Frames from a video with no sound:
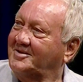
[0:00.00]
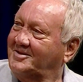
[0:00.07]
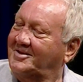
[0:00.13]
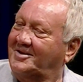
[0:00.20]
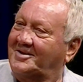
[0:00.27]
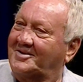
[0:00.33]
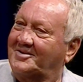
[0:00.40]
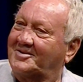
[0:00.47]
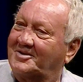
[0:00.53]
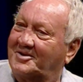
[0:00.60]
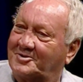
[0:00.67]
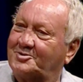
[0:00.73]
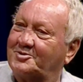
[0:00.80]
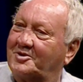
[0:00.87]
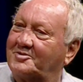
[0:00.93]
Ja,
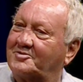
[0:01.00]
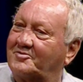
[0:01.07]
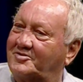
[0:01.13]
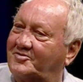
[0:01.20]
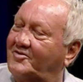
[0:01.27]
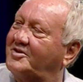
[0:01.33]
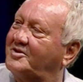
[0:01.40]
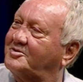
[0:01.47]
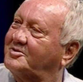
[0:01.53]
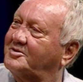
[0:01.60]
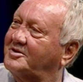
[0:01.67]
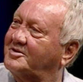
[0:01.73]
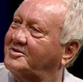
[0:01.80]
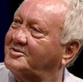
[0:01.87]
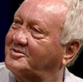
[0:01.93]
gut, das war
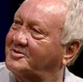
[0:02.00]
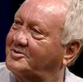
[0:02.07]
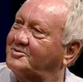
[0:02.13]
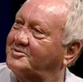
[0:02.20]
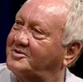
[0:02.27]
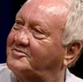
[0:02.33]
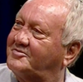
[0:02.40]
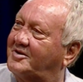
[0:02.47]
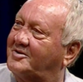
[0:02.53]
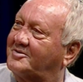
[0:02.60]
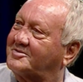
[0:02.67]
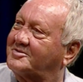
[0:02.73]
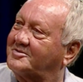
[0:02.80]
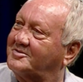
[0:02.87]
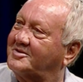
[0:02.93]
natürlich eine, große
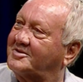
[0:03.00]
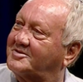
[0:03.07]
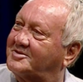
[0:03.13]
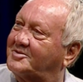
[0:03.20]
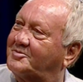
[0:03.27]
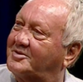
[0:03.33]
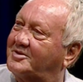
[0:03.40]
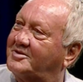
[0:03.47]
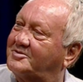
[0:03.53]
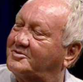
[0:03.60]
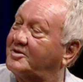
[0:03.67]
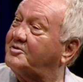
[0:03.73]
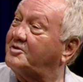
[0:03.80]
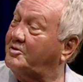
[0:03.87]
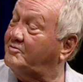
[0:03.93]
Erfahrung, die du da gesammelt hast. Ja.
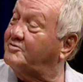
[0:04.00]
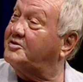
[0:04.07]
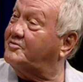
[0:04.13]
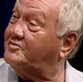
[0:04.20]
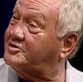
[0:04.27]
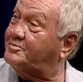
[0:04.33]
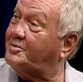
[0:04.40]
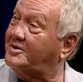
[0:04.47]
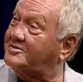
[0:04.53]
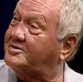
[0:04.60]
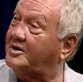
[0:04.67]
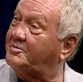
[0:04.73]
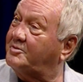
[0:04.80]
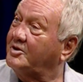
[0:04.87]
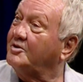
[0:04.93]
Und natürlich auch sehr viel Spaß
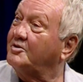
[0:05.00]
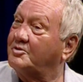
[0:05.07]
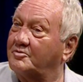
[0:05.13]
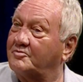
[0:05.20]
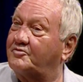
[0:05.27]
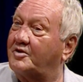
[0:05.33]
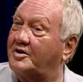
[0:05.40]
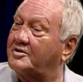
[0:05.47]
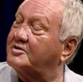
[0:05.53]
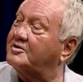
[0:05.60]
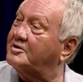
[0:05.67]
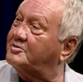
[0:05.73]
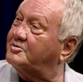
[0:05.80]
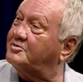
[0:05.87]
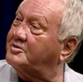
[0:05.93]
gehabt und vor allen Dingen
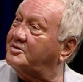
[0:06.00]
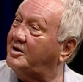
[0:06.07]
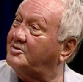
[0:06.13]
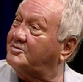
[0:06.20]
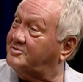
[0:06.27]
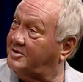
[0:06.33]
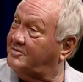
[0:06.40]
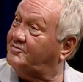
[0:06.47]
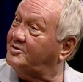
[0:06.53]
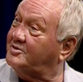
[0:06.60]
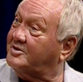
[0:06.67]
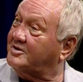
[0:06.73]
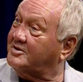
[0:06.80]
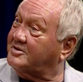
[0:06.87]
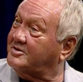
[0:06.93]
natürlich auch sehr
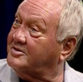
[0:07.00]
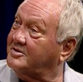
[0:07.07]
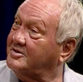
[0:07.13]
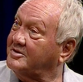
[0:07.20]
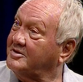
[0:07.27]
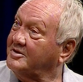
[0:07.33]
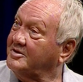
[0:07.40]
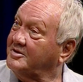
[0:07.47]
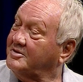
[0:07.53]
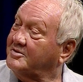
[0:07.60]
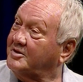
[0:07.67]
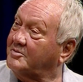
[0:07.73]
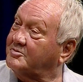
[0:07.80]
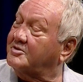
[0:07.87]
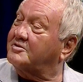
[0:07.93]
erfolgreich. Ja,
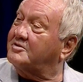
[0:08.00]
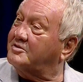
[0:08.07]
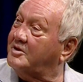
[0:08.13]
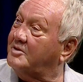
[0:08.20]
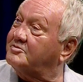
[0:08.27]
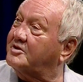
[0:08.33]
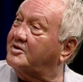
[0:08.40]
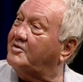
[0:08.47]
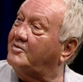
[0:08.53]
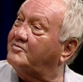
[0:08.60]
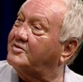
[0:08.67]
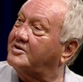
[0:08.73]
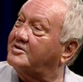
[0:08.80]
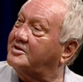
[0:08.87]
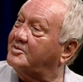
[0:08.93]
im da haben Sport. Sie, da haben sie haben
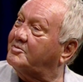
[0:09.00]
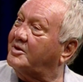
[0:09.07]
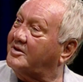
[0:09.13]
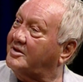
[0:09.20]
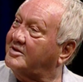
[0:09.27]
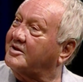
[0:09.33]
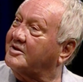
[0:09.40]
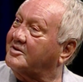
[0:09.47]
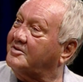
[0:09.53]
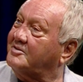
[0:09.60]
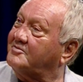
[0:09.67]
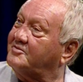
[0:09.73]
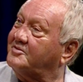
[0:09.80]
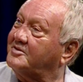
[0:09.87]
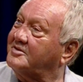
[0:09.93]
einen richtigen Mann
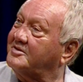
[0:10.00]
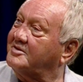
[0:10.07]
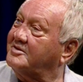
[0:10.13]
eingekauft. Ne?